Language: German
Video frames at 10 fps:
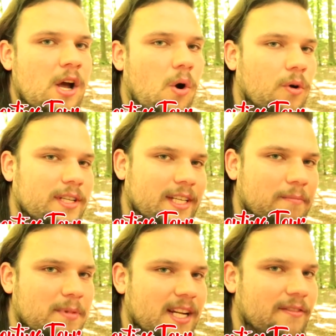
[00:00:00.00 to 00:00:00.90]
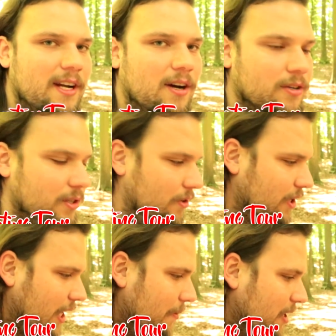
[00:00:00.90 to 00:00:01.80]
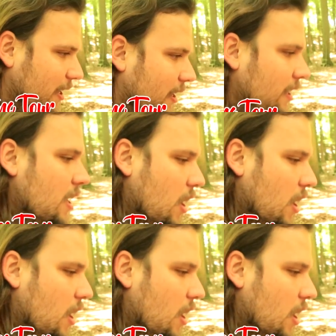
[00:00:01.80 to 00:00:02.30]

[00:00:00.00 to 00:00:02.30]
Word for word: und ich habe mittlerweile auch eine neue Kamera